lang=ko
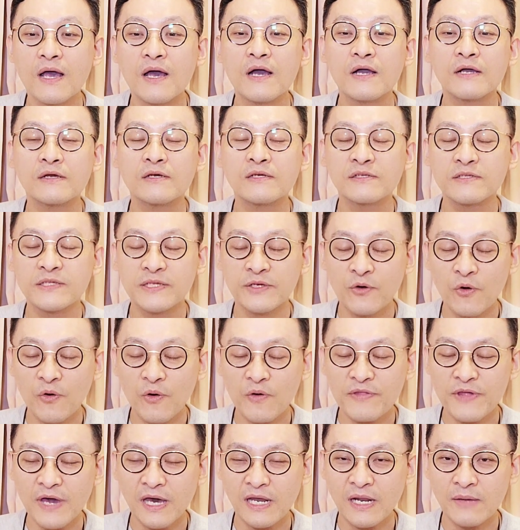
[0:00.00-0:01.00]
그리고
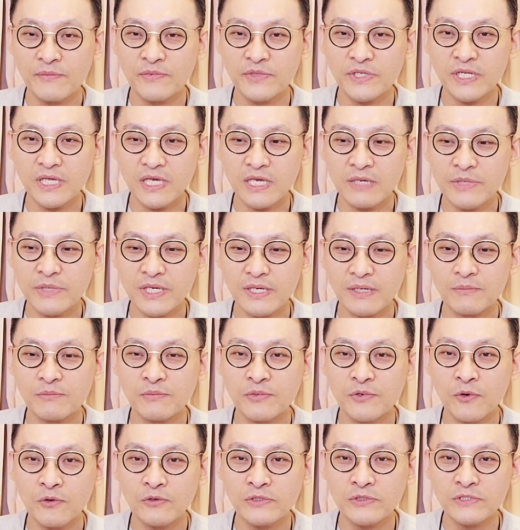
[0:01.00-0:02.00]
사람들이 이미
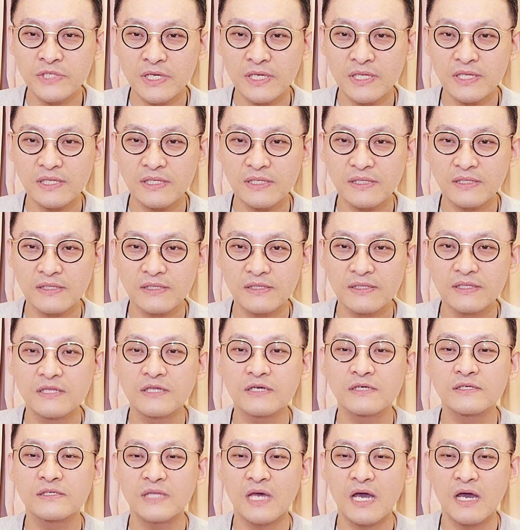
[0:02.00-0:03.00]
블록체인,
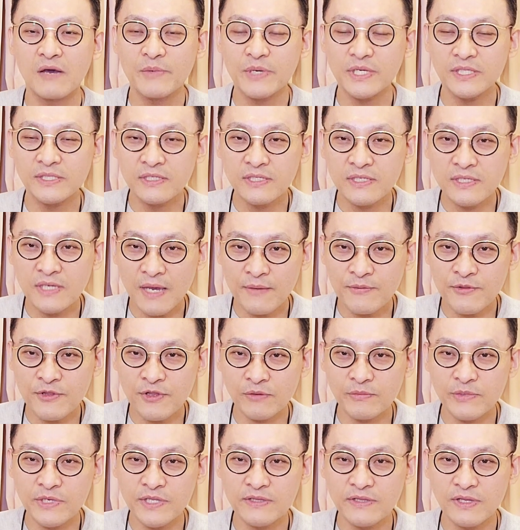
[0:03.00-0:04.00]
그 다음에 디앱
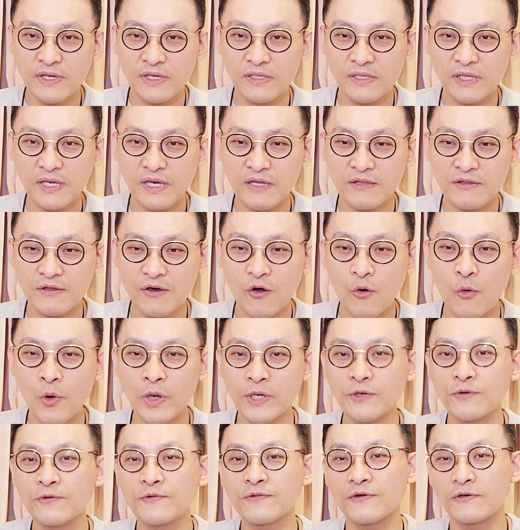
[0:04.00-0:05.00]
서비스에 대해서
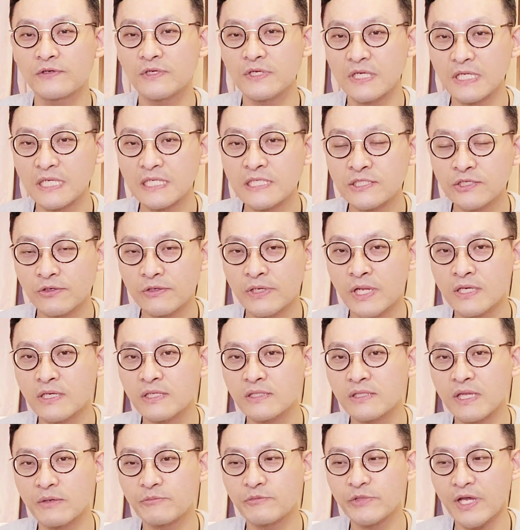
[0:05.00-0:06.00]
활용성을 인정을 했기
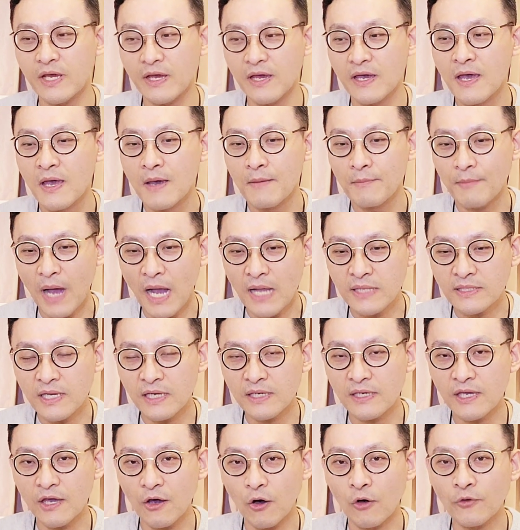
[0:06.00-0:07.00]
때문에
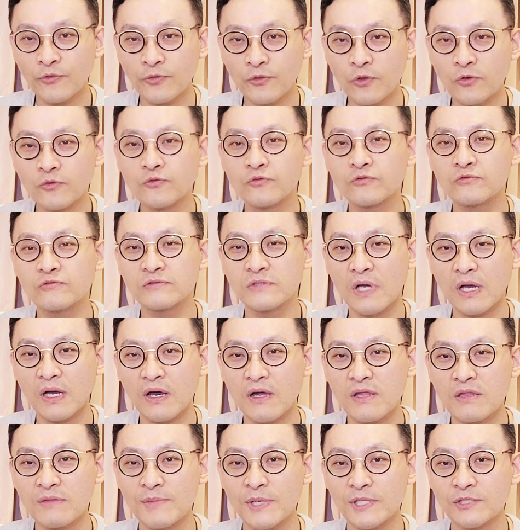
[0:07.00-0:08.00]
만약에 어떤 누군가가
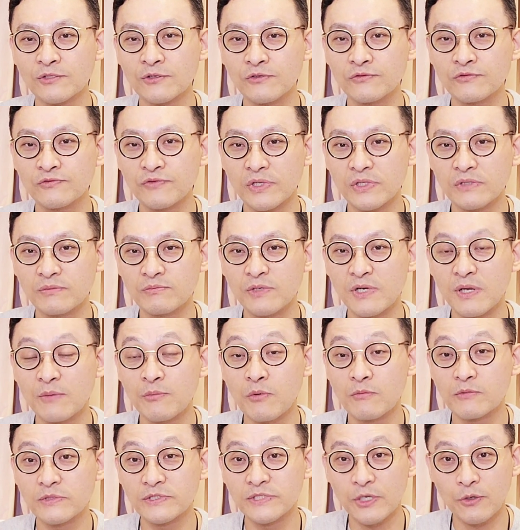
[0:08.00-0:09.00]
스마트 컨트랙트
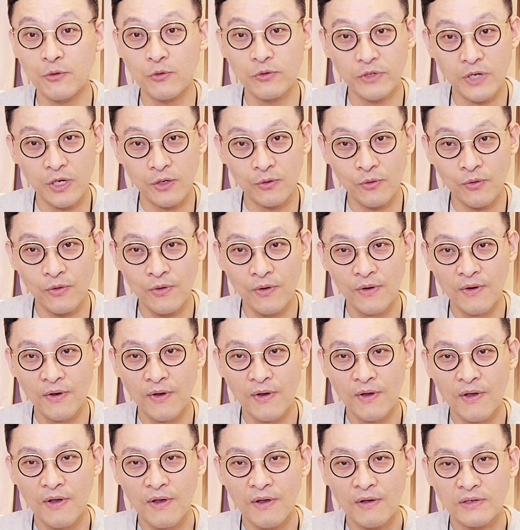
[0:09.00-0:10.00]
플랫폼을 제공을 하고
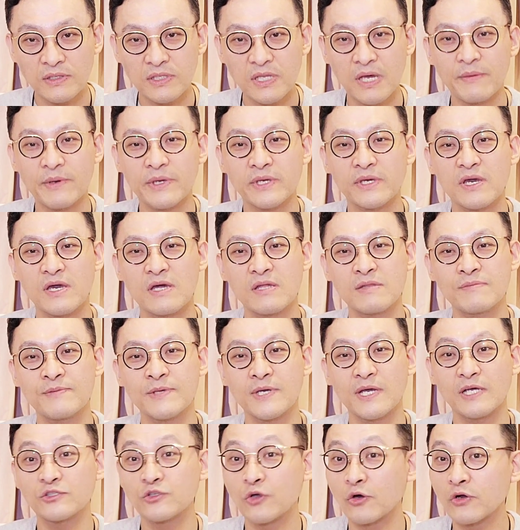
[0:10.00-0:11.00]
그 다음에 가스피가
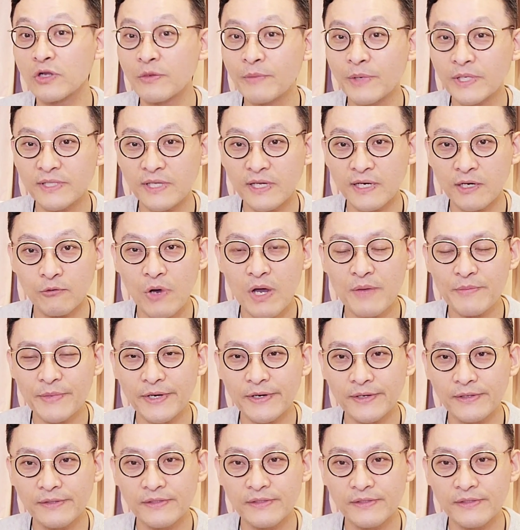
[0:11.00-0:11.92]
저렴하다라고 하면